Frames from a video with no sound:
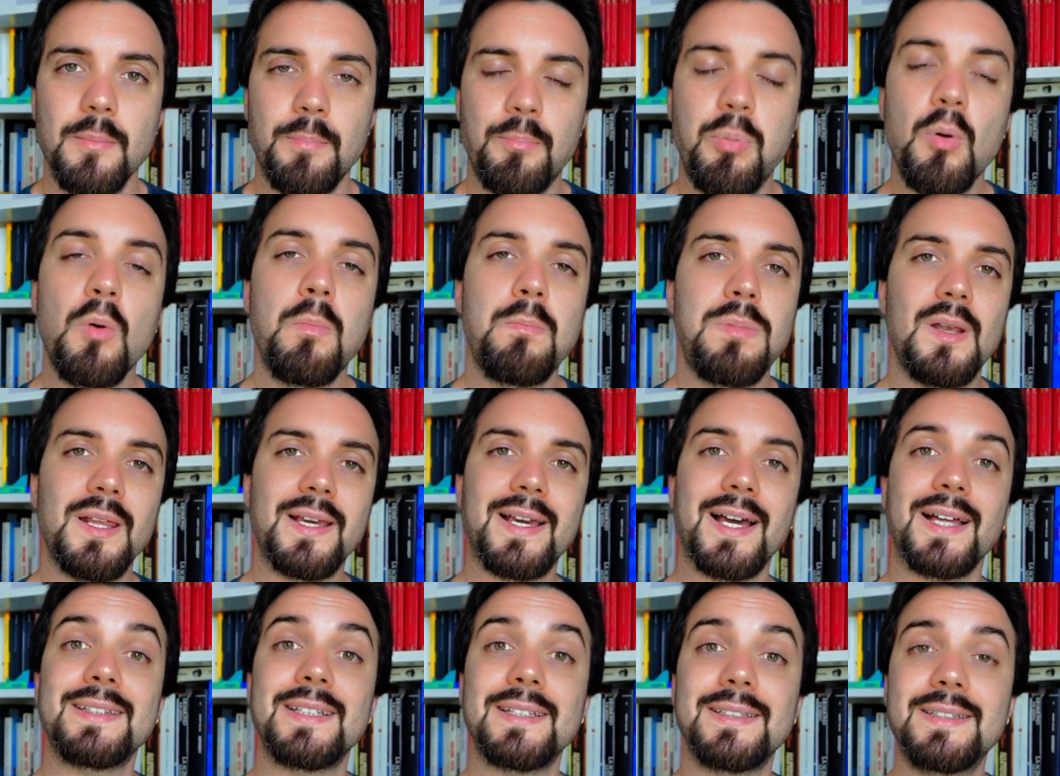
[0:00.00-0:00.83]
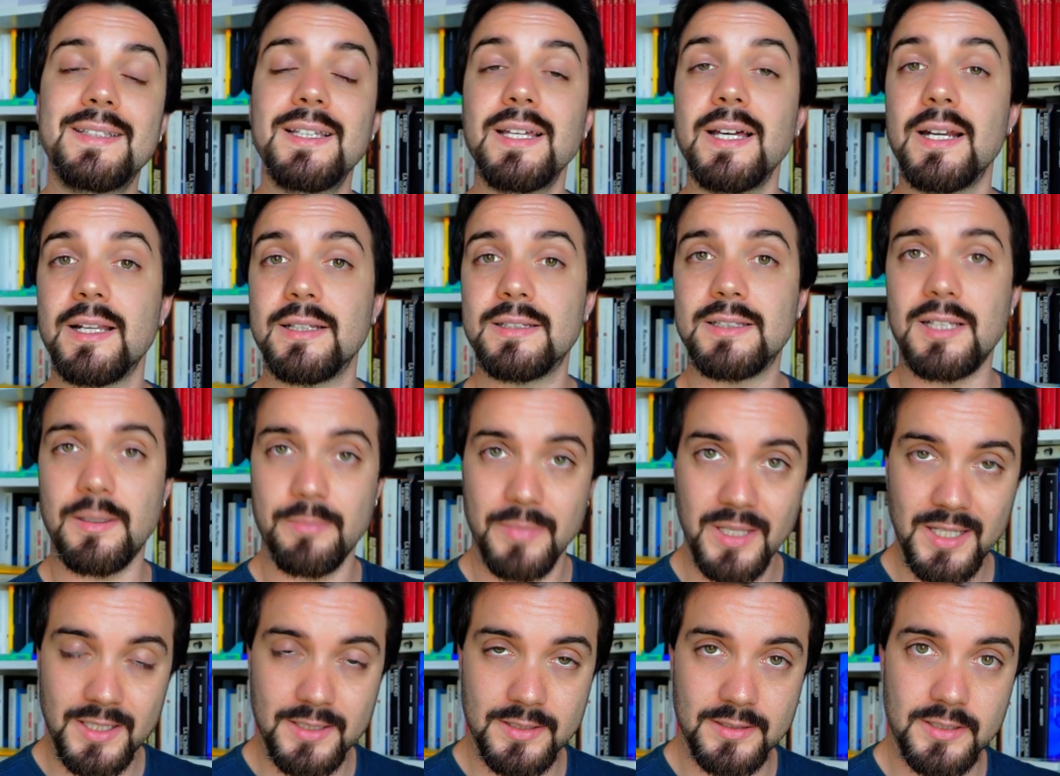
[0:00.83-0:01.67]
pubblicate
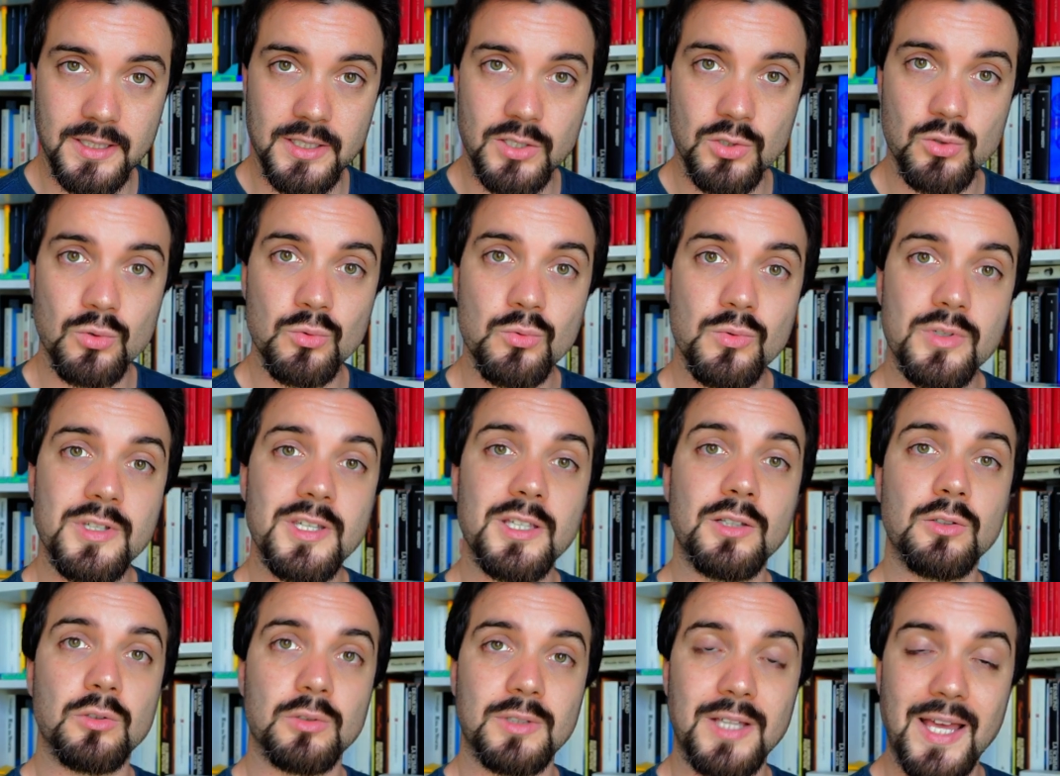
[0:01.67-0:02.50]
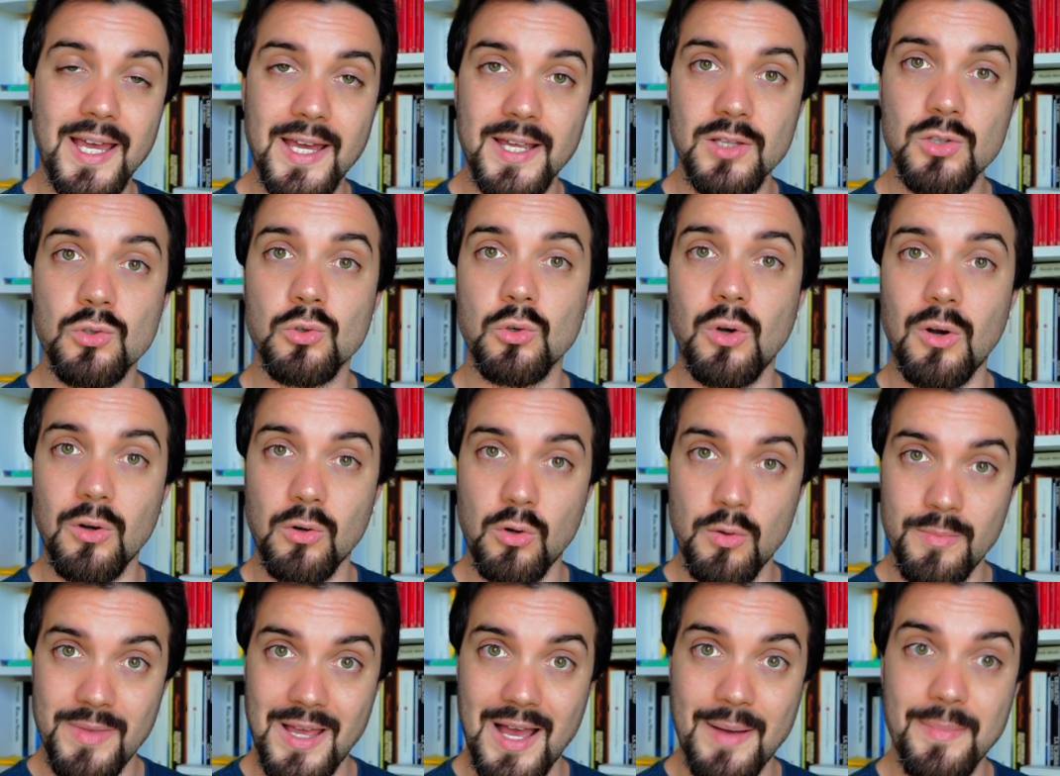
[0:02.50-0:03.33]
direttamente su un sito terzo
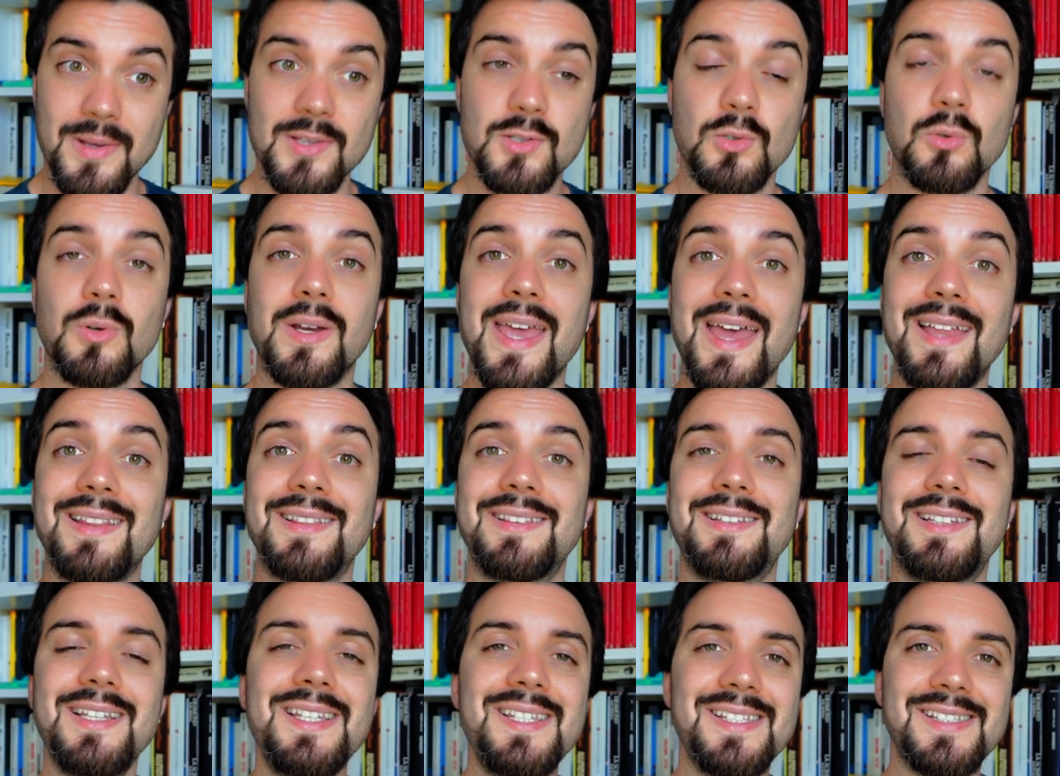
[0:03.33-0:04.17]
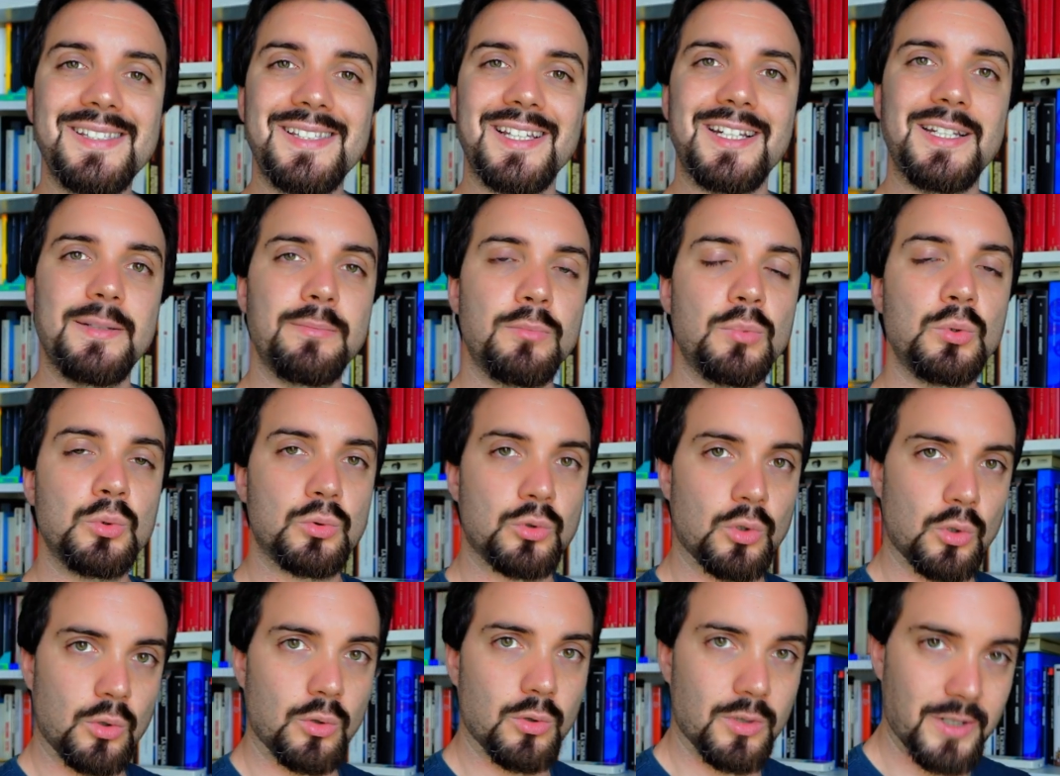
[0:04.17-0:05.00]
come Amazon che è
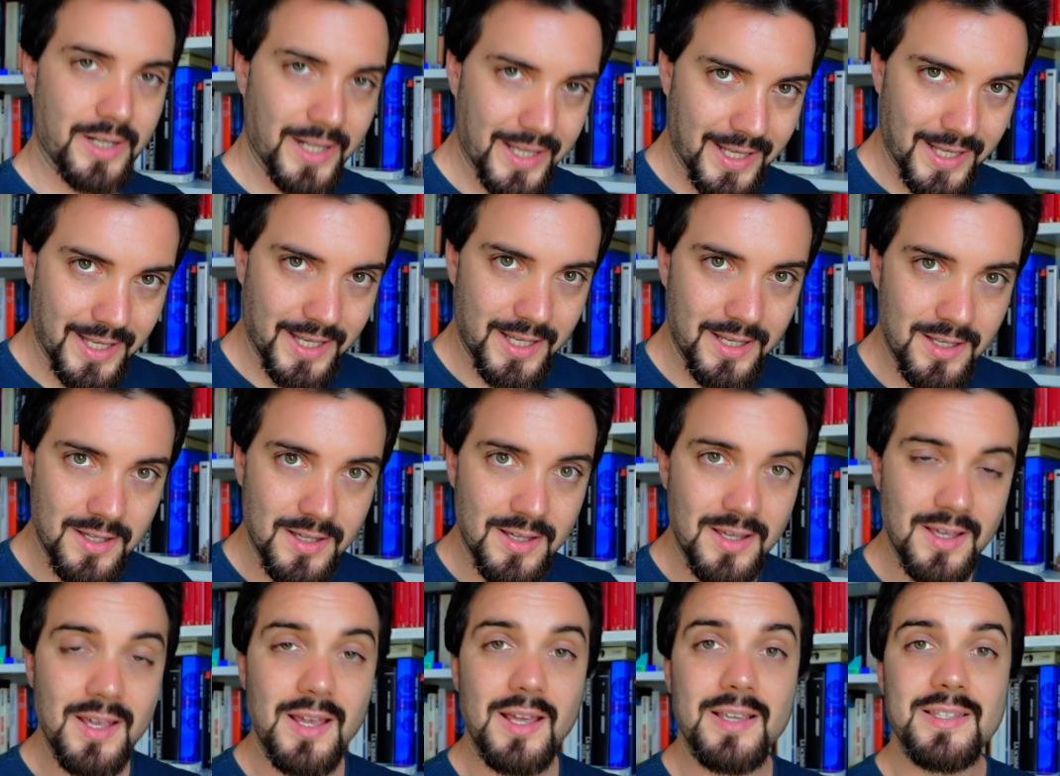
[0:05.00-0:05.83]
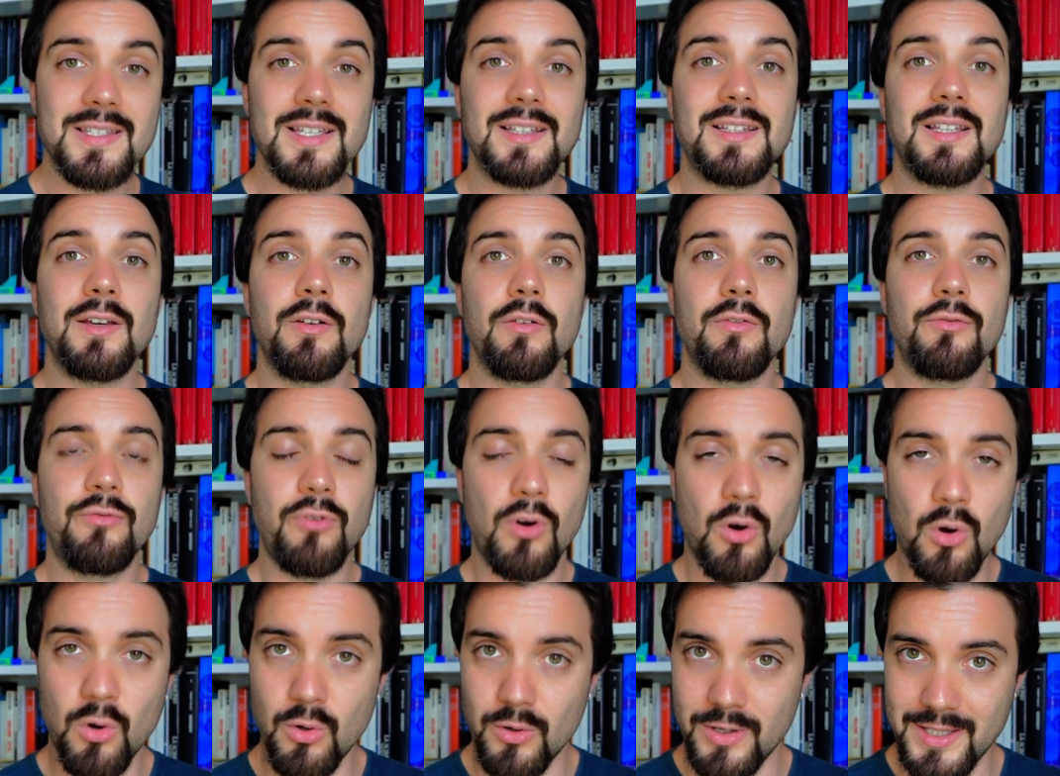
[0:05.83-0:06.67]
distributore, siete
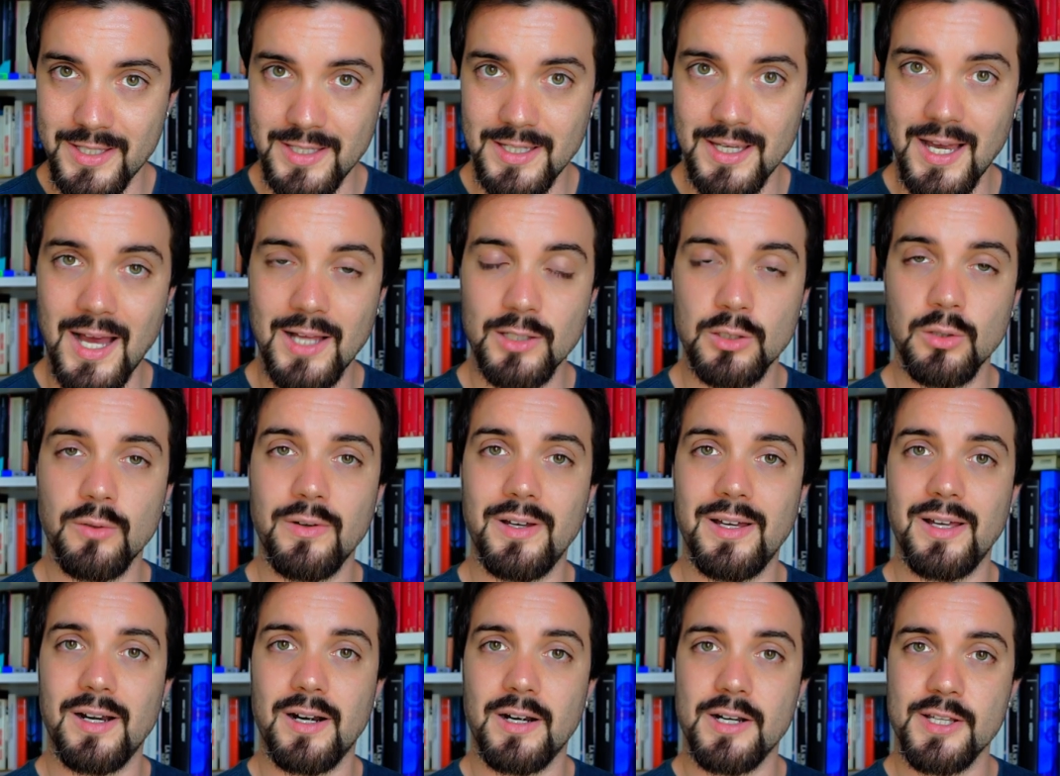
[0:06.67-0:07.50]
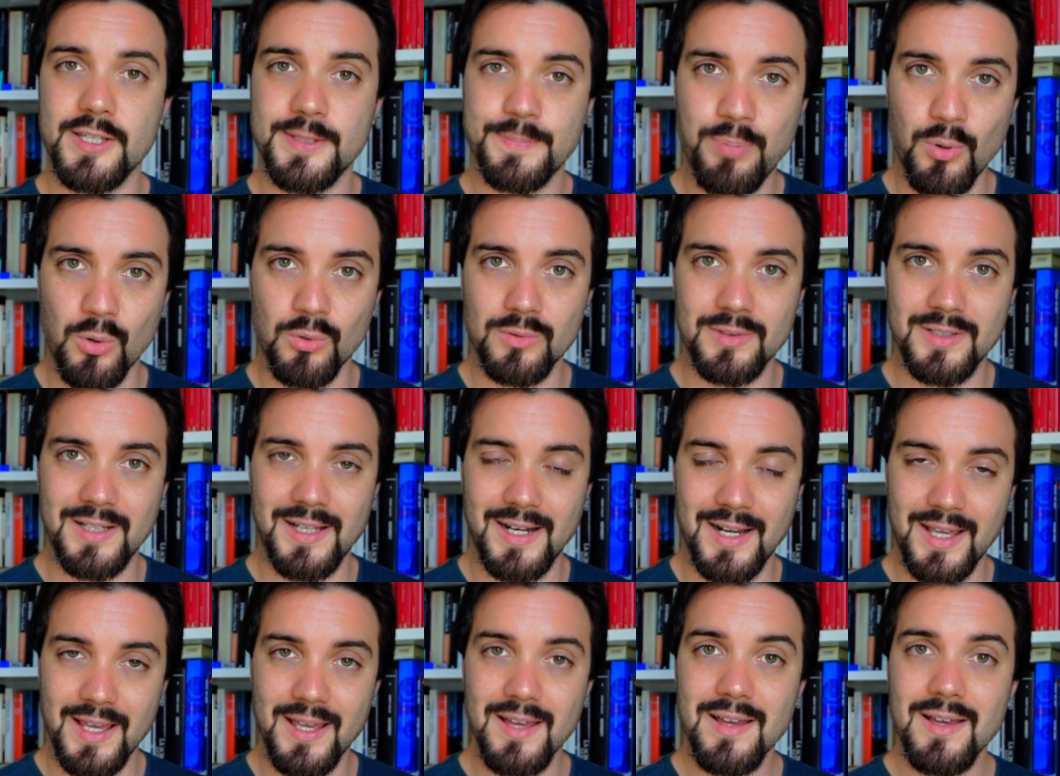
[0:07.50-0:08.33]
voi a dover
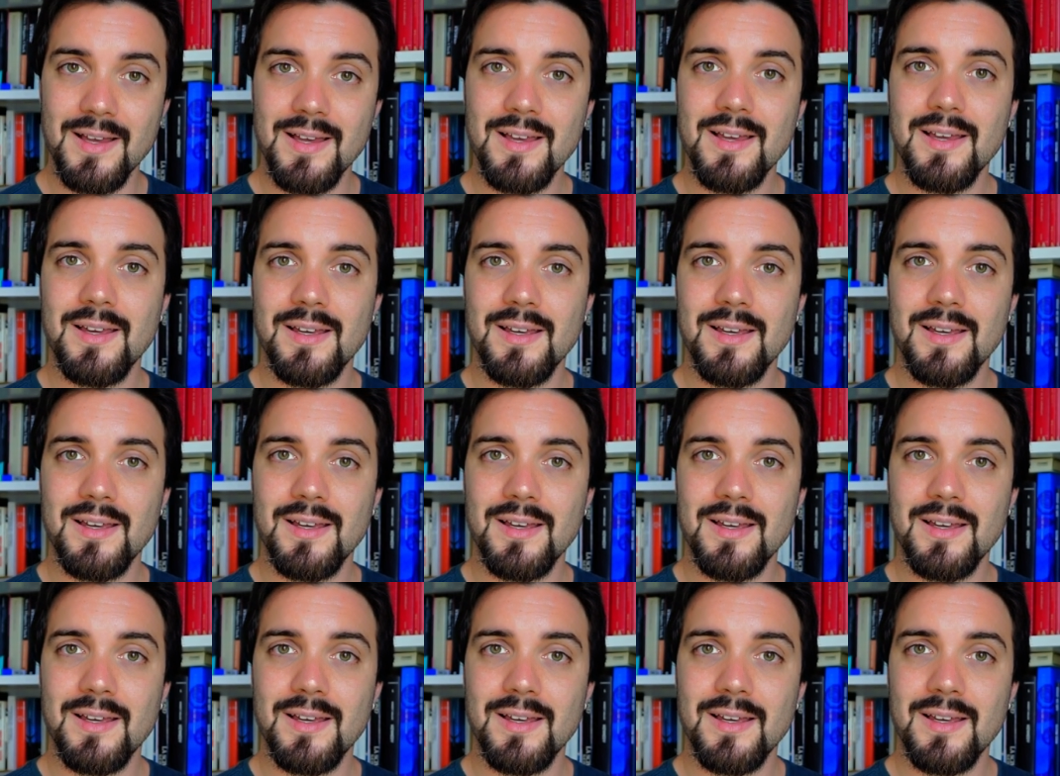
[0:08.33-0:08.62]
rispondere